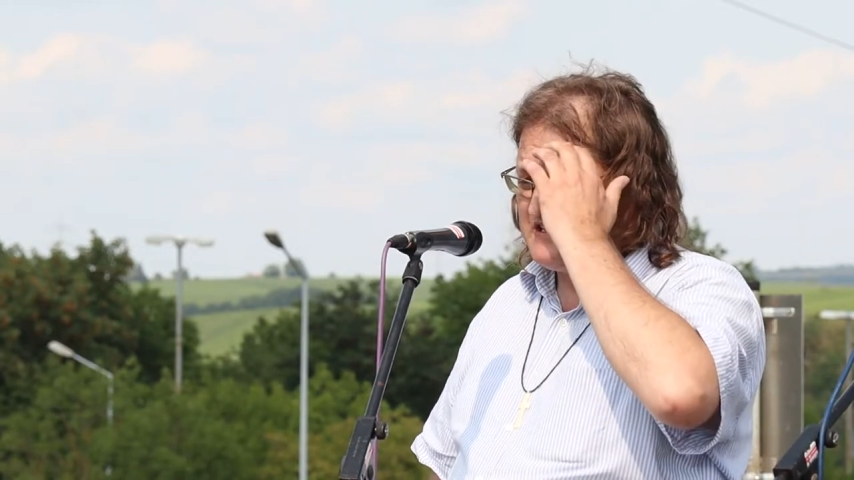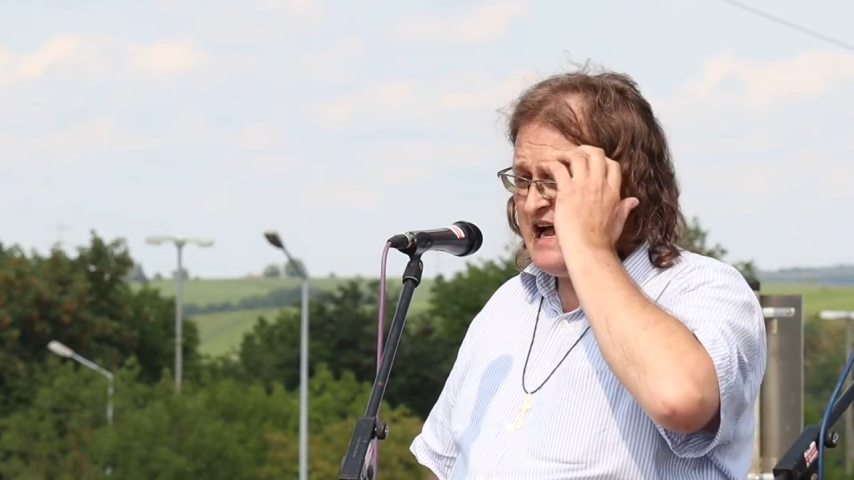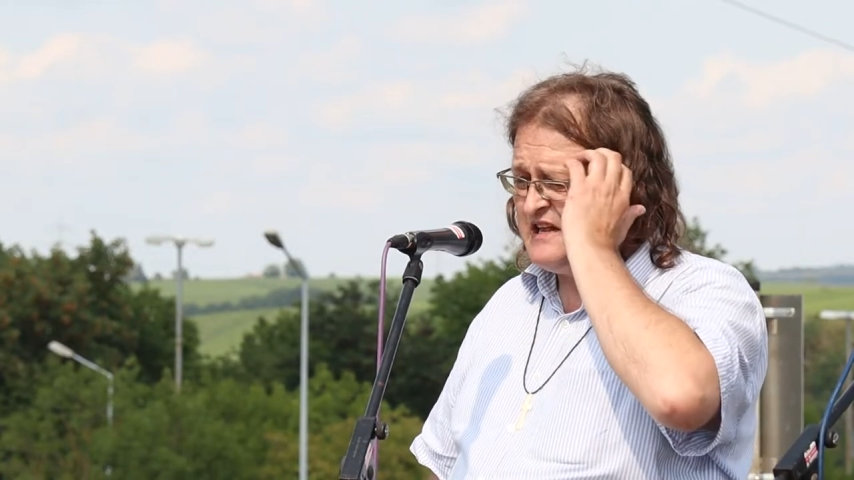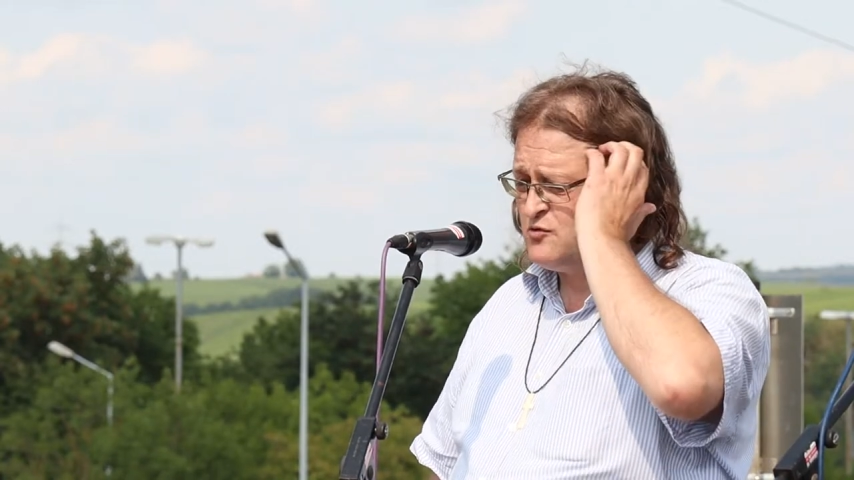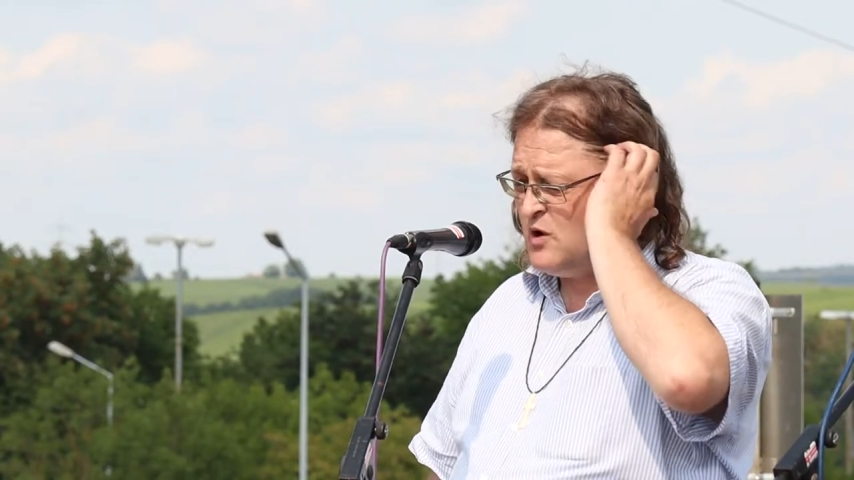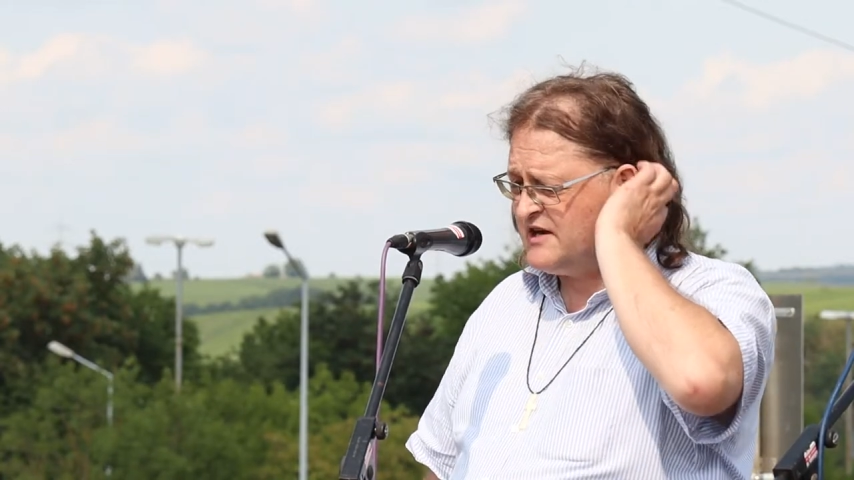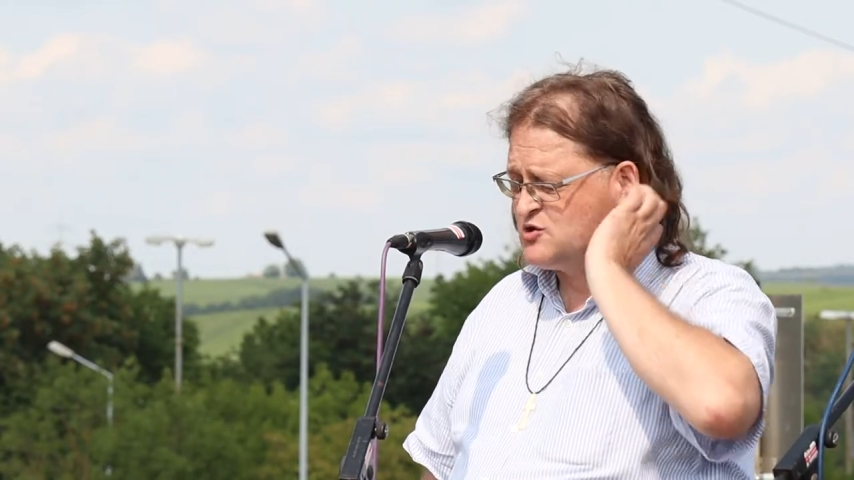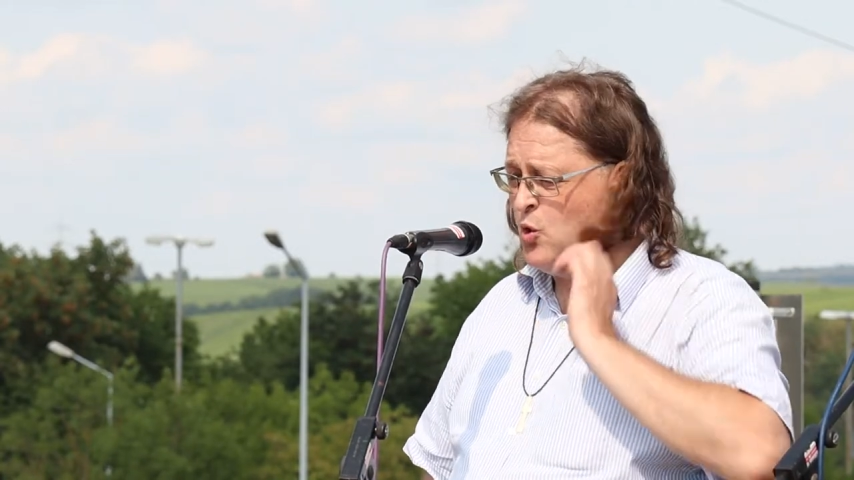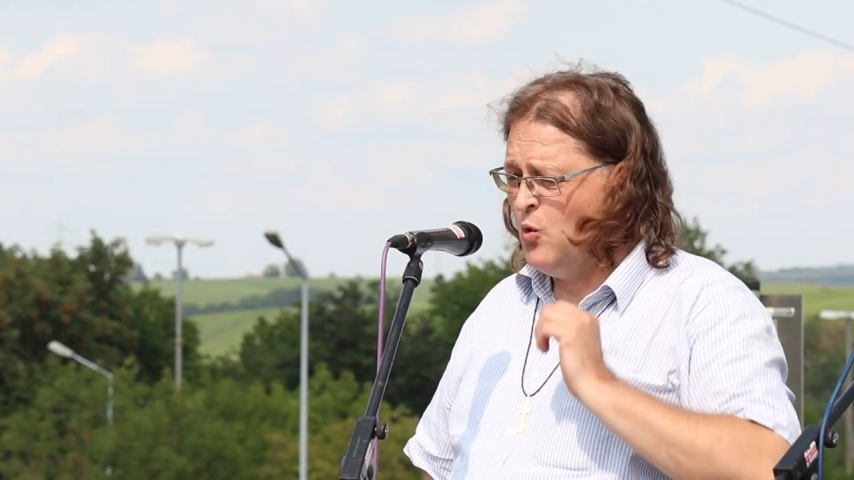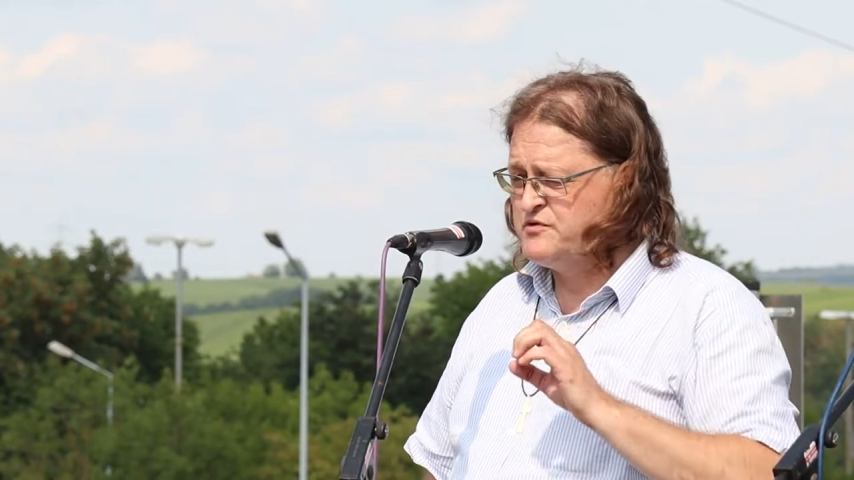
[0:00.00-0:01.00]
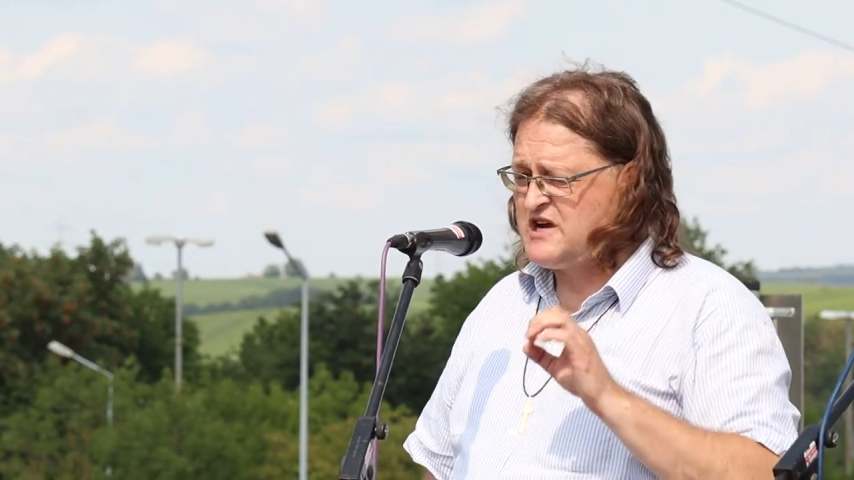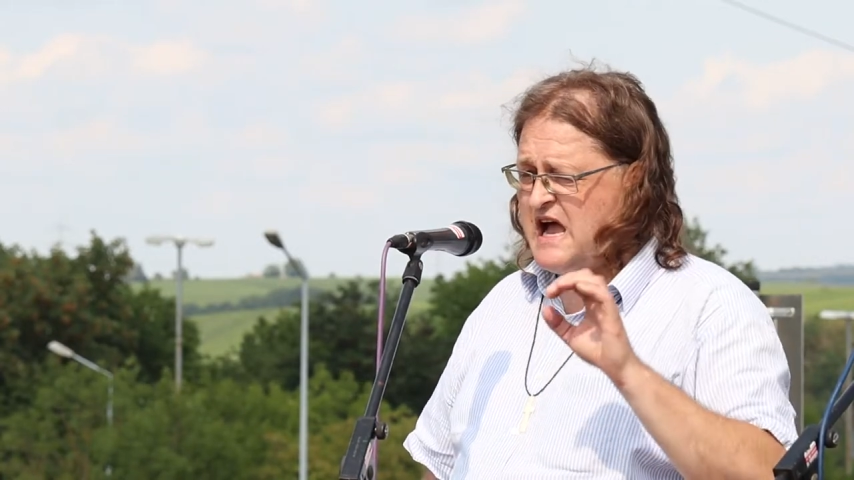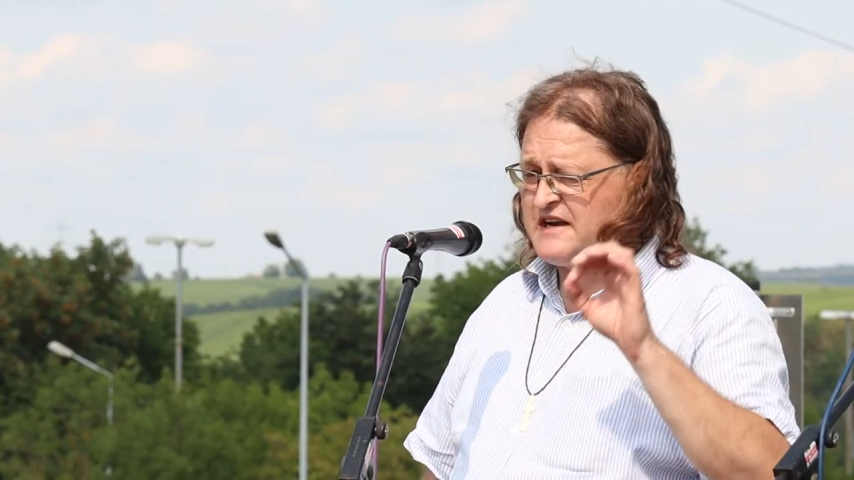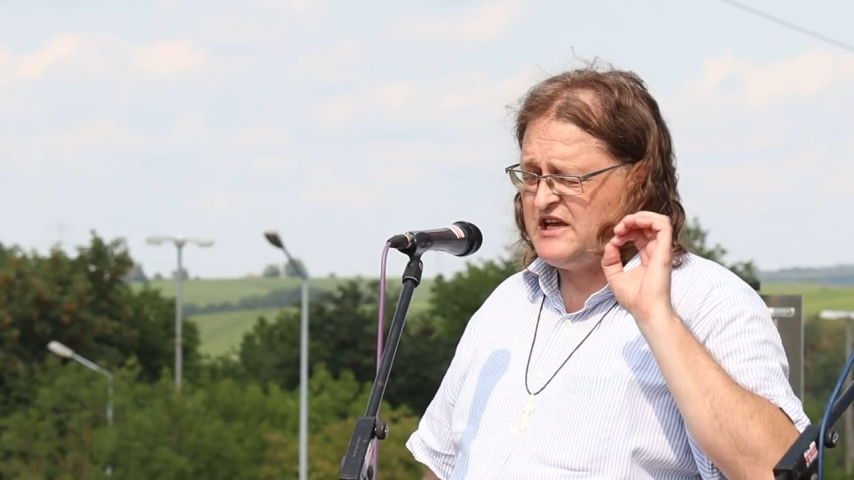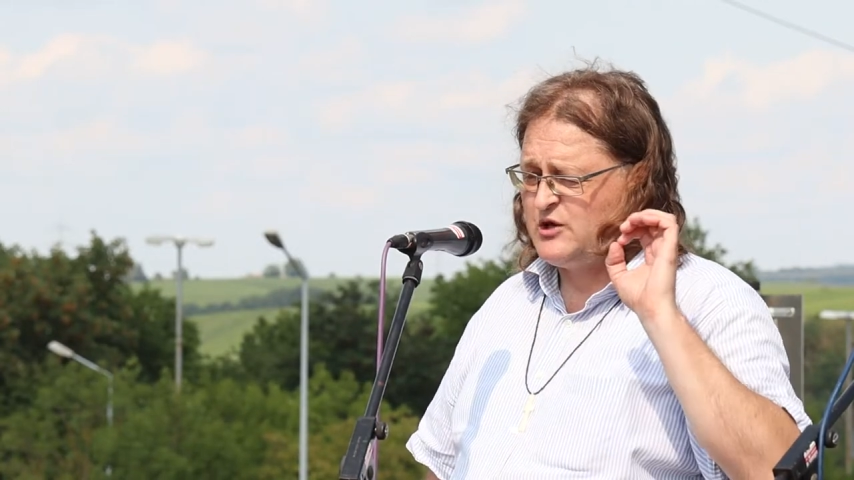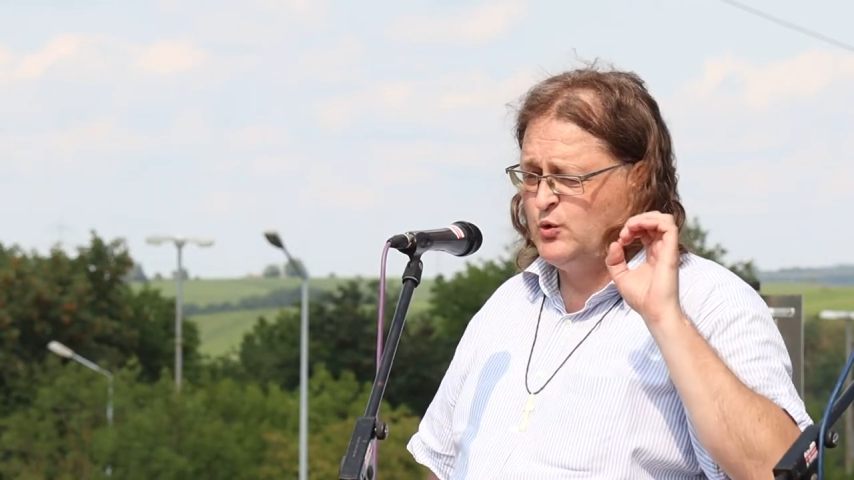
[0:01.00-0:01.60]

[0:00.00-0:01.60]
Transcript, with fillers: Karlsruher Atomtagen der